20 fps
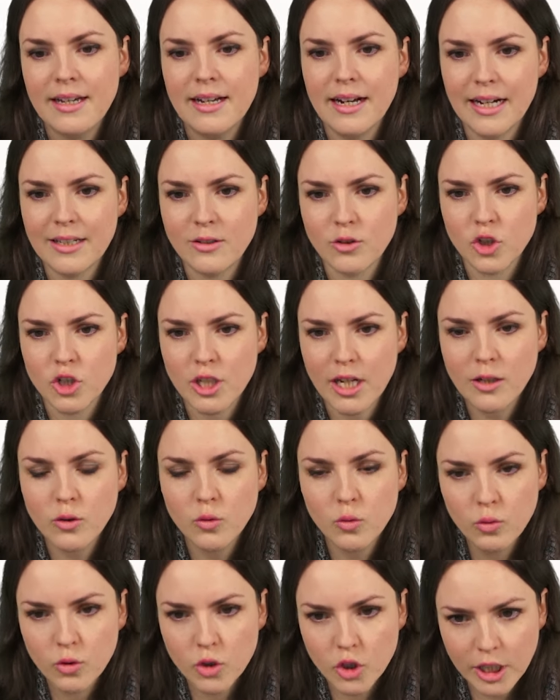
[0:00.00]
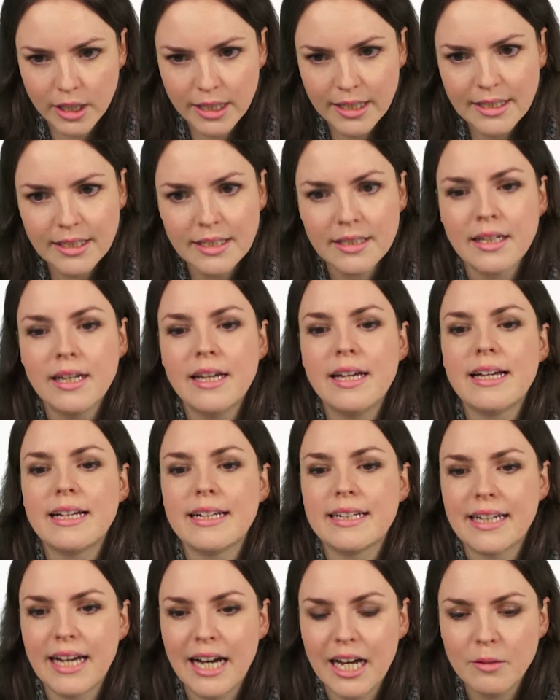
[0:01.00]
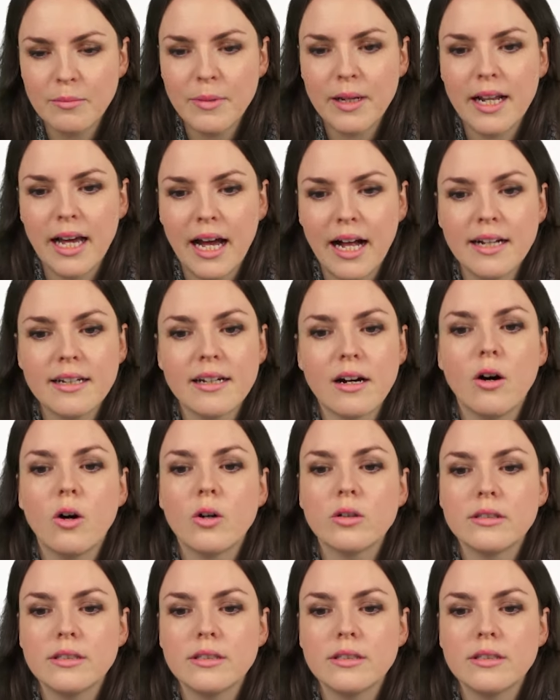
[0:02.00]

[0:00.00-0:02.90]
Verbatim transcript: Also statt u' kann man halt auch